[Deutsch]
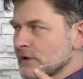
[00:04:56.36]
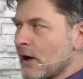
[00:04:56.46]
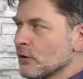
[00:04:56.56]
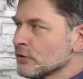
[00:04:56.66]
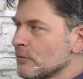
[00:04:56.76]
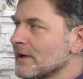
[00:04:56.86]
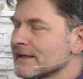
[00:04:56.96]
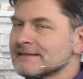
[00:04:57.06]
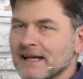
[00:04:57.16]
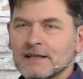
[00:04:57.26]
Augen nochmal
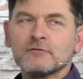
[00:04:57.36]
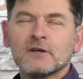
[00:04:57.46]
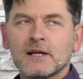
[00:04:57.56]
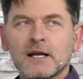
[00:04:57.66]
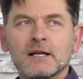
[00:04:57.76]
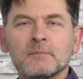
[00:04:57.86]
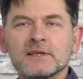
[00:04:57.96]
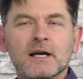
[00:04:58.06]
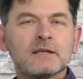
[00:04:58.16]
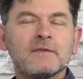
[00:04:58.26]
getrennt voneinander
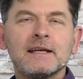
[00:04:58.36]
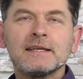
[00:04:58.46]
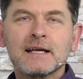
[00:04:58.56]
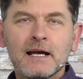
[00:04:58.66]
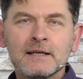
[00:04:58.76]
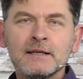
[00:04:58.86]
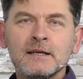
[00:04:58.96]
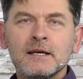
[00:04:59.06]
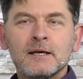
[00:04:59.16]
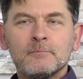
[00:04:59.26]
betrachten, weil ich kann
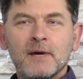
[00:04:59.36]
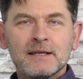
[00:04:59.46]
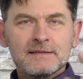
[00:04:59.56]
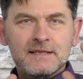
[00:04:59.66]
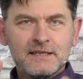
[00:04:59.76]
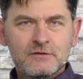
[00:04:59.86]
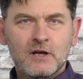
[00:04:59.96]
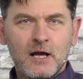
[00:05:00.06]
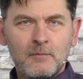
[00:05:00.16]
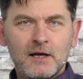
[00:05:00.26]
mein Gesicht zur
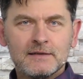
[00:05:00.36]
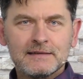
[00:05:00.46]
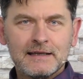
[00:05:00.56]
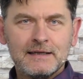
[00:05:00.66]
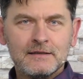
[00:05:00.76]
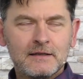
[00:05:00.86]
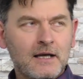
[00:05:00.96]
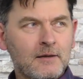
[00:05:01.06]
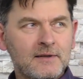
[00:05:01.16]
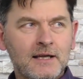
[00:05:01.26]
Kamera drehen,
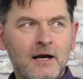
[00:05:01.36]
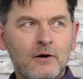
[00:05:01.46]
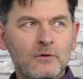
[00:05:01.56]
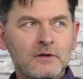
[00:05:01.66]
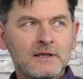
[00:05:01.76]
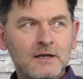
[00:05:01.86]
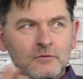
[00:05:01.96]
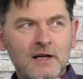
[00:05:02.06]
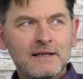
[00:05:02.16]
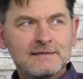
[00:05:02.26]
kann aber die Augen
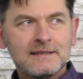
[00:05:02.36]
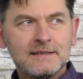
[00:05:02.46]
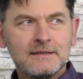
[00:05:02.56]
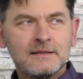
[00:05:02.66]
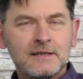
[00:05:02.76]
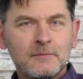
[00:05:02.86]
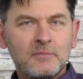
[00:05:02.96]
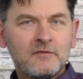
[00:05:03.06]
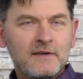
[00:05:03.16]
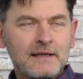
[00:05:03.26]
irgendwo anders hin
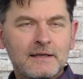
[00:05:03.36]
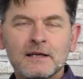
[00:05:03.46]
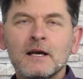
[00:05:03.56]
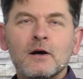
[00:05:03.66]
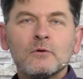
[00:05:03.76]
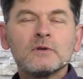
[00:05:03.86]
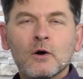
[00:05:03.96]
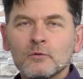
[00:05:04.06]
bewegen und auch